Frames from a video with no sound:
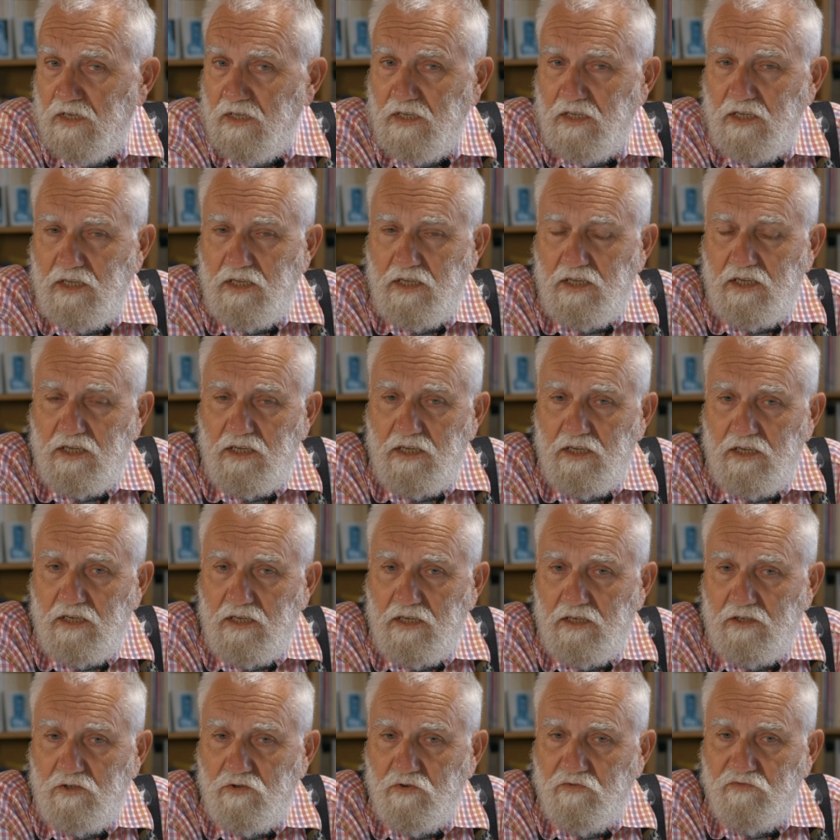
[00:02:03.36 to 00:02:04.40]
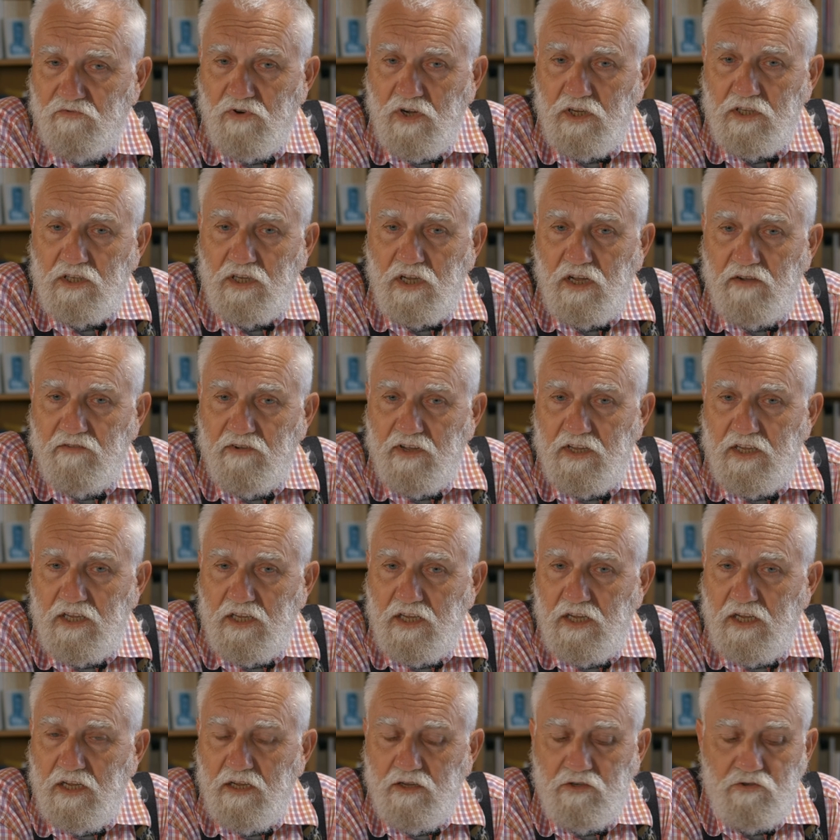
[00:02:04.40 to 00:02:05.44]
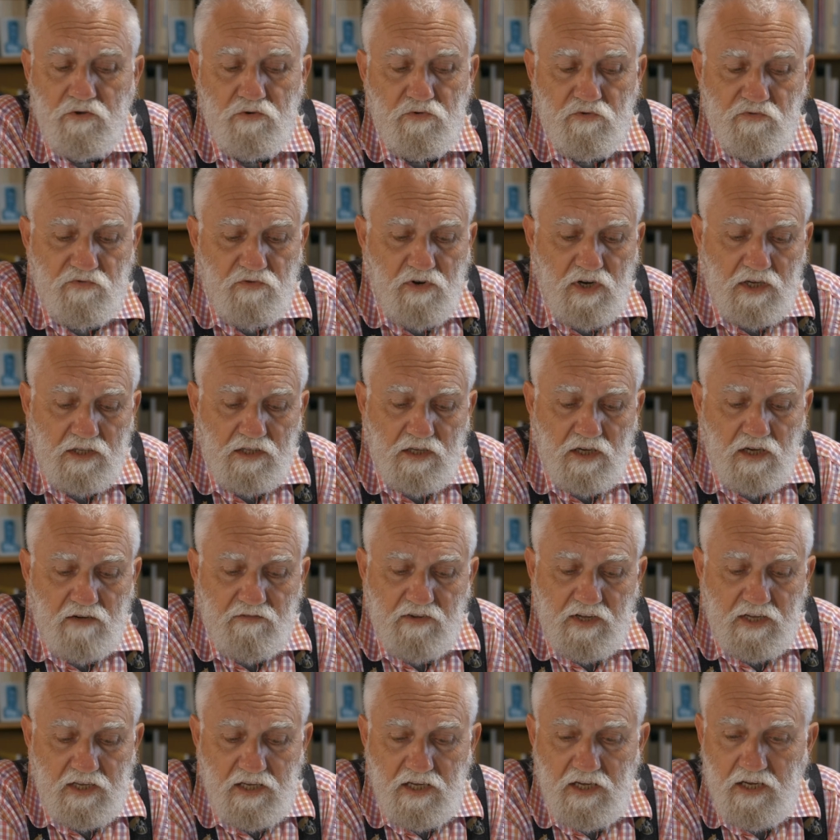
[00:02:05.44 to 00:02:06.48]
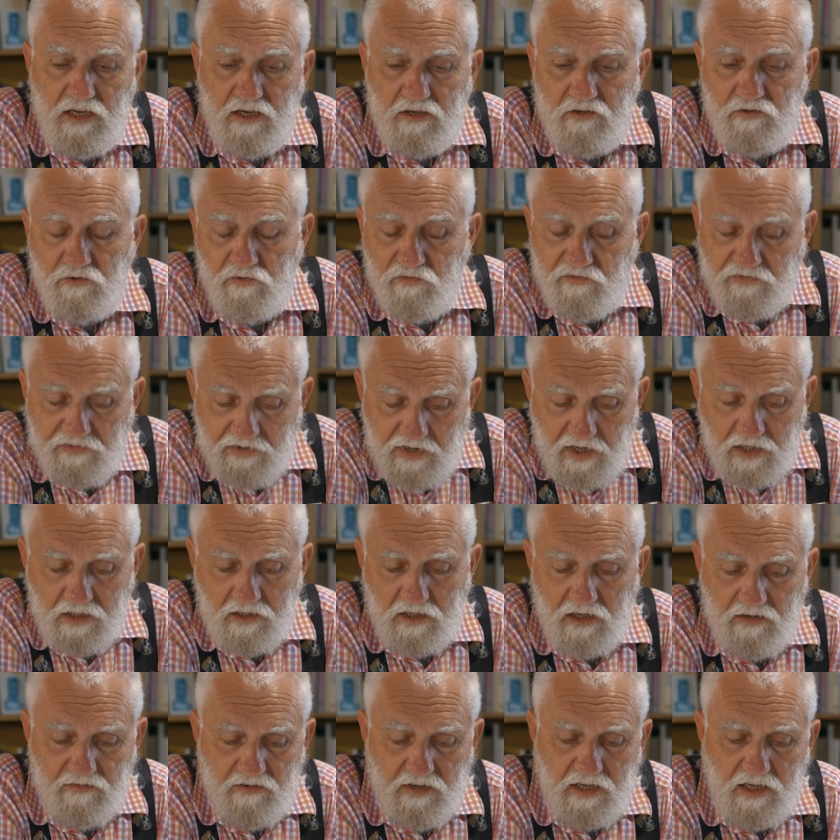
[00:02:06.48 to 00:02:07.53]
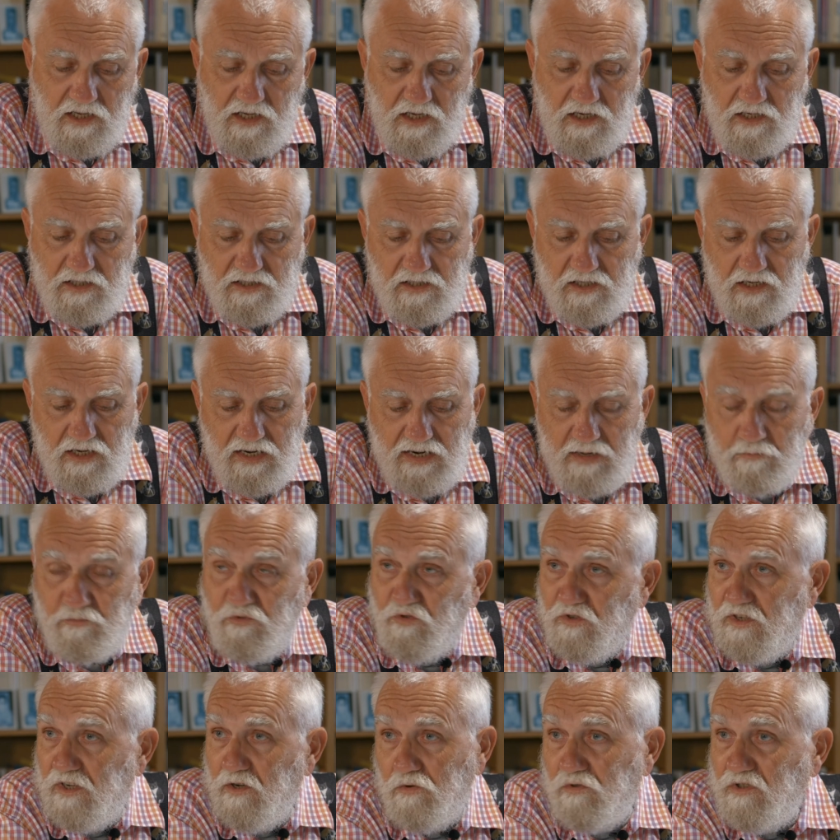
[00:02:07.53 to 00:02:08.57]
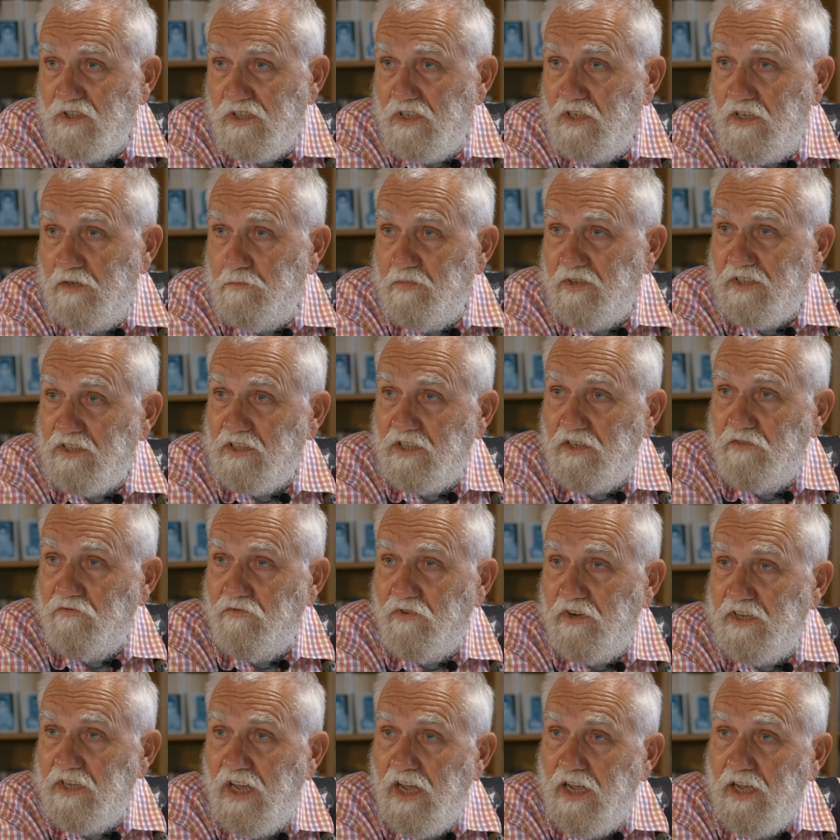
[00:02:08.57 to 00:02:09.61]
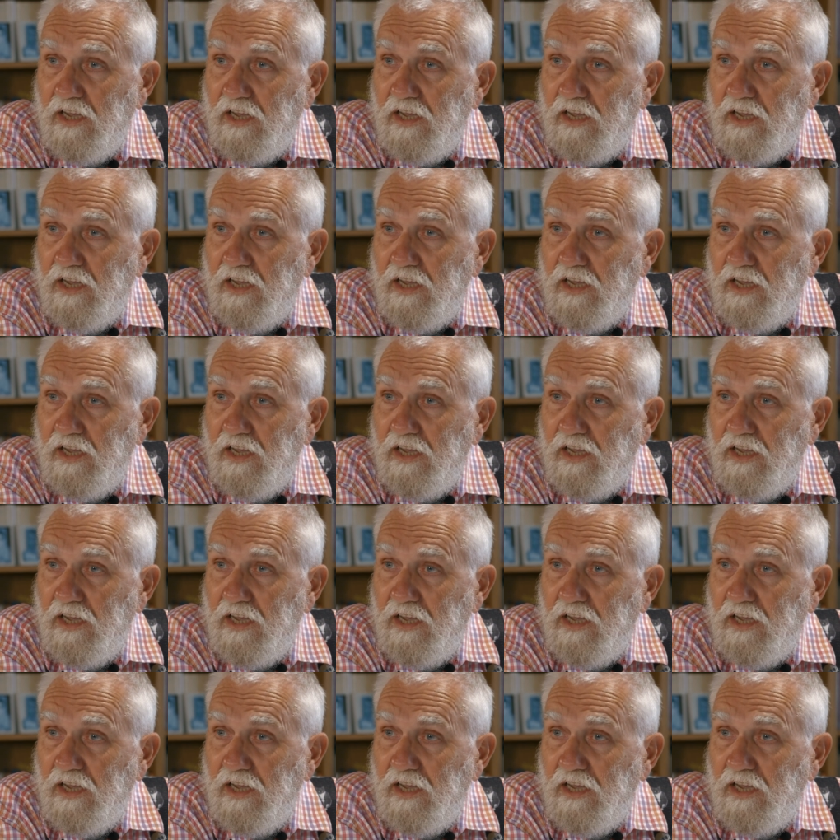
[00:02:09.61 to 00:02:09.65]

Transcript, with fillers: et de voir travailler, de nous voir travailler, de nous faire travailler, ça l'amusait aussi parce qu'il voyait,